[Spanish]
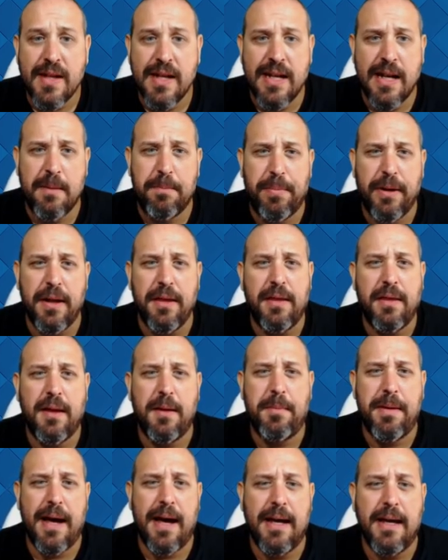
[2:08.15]
el
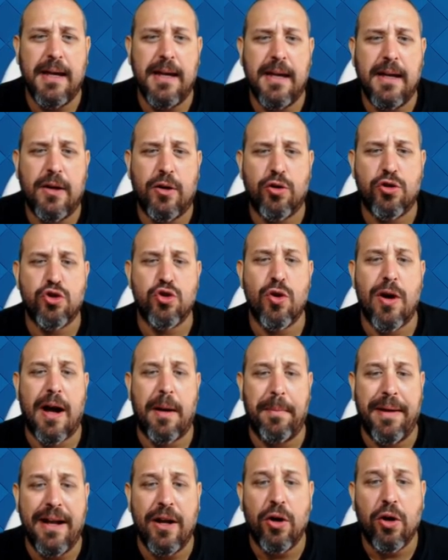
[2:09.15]
príncipe ahí, con su
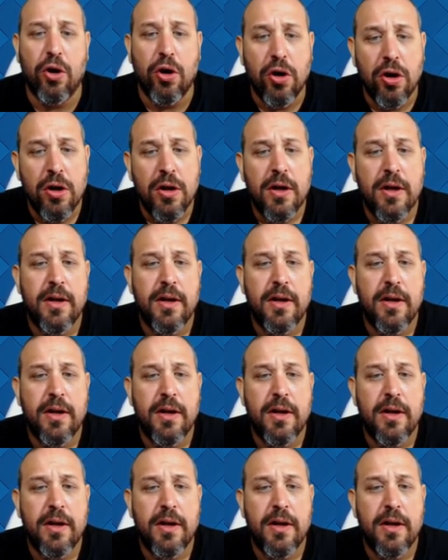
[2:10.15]
jamelgo.